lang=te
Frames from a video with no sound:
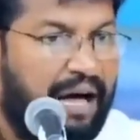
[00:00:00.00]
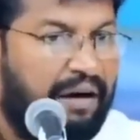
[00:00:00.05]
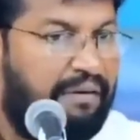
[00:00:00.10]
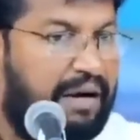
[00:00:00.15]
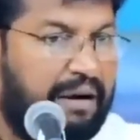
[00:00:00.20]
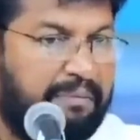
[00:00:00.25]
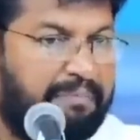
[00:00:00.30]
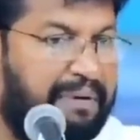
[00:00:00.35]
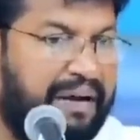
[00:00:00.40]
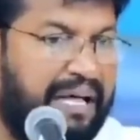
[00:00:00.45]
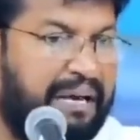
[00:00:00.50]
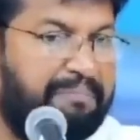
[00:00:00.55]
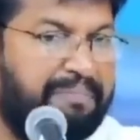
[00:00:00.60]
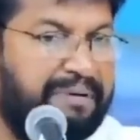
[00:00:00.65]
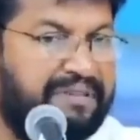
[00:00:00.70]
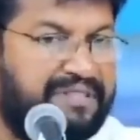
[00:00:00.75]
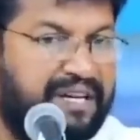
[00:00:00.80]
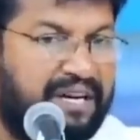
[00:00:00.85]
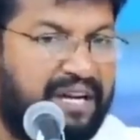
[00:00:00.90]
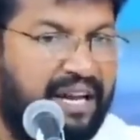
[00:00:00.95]
ఆమె అర్పణ
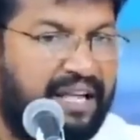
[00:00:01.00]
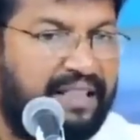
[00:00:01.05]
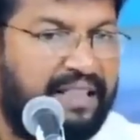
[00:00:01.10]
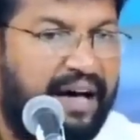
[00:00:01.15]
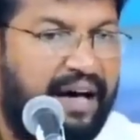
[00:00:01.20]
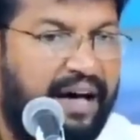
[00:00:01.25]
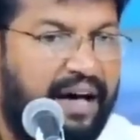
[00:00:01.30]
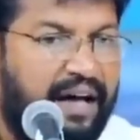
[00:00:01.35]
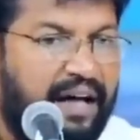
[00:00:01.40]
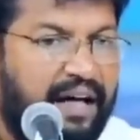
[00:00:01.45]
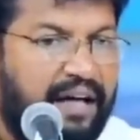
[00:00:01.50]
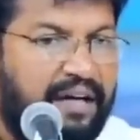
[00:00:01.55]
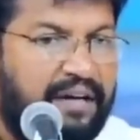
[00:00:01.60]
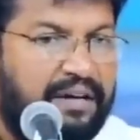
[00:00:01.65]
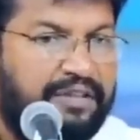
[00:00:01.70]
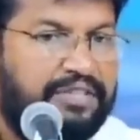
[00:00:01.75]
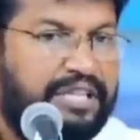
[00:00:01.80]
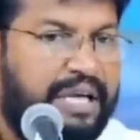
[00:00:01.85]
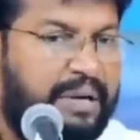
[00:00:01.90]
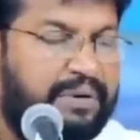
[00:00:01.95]
అర్పించట్లేదా
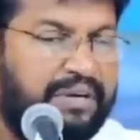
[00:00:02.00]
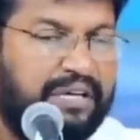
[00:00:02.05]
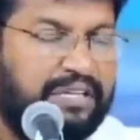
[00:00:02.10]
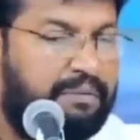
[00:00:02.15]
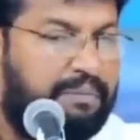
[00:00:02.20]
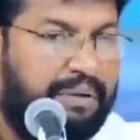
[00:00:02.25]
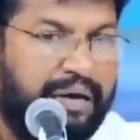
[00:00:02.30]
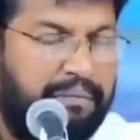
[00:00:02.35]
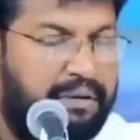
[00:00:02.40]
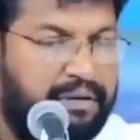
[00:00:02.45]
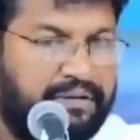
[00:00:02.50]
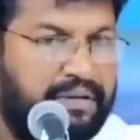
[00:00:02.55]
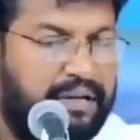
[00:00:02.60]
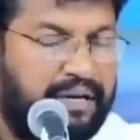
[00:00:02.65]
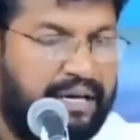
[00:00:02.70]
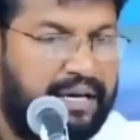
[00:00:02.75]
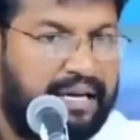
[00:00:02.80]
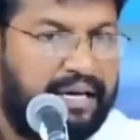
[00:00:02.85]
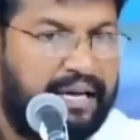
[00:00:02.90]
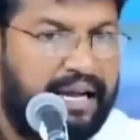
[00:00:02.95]
దేవుని ఎందు
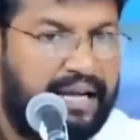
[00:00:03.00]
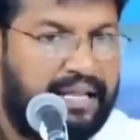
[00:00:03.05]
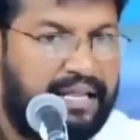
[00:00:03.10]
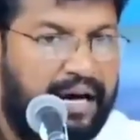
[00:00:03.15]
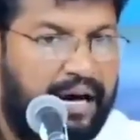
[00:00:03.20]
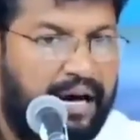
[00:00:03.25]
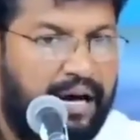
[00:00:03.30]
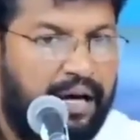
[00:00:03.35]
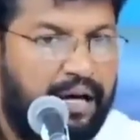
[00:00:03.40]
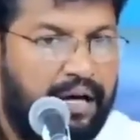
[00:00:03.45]
భయభక్తులు కలిగి లేదా